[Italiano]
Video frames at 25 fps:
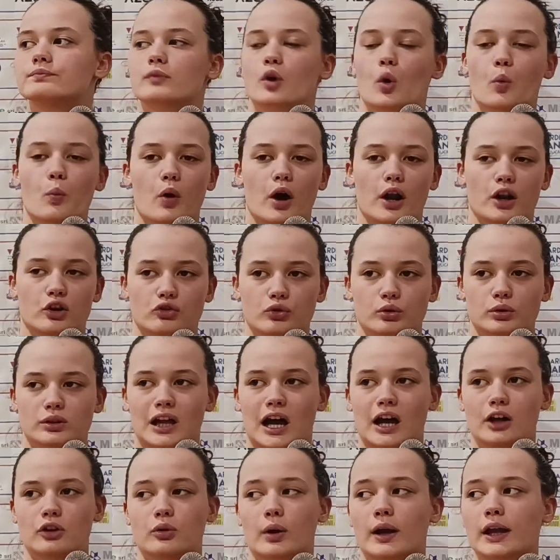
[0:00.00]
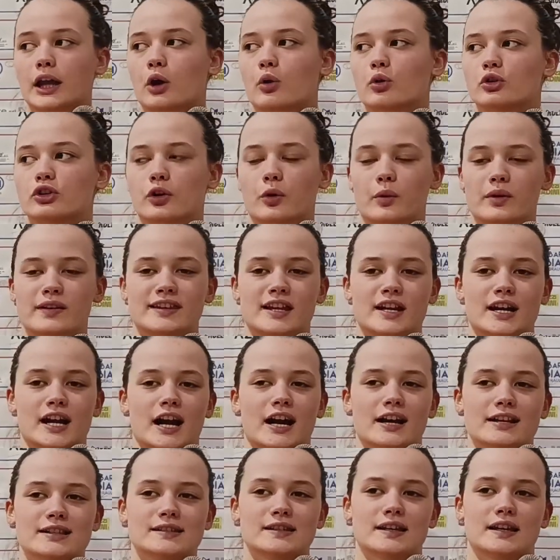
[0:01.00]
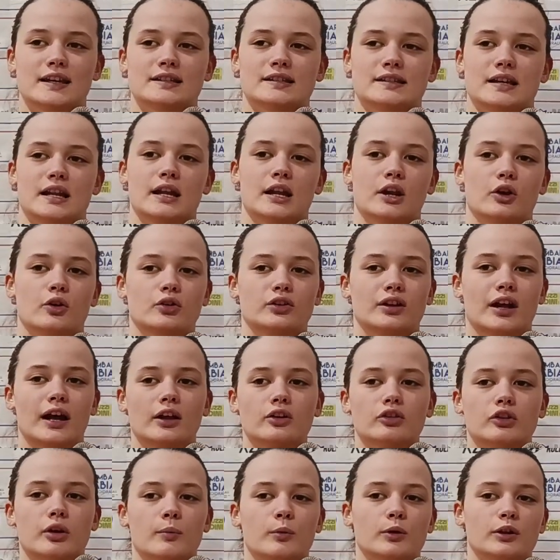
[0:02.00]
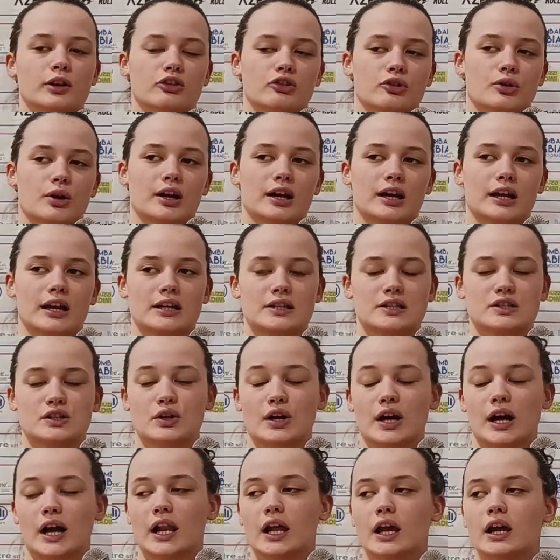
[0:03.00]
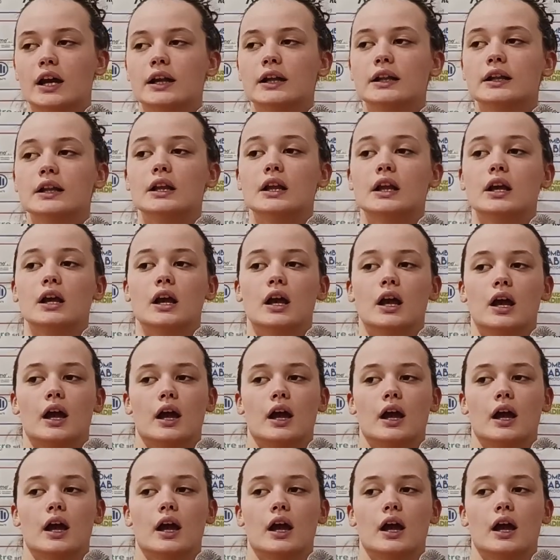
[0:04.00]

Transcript: un buon risultato anche contro queste ragazze che si allenano tanto e molte sono anche in nazionale.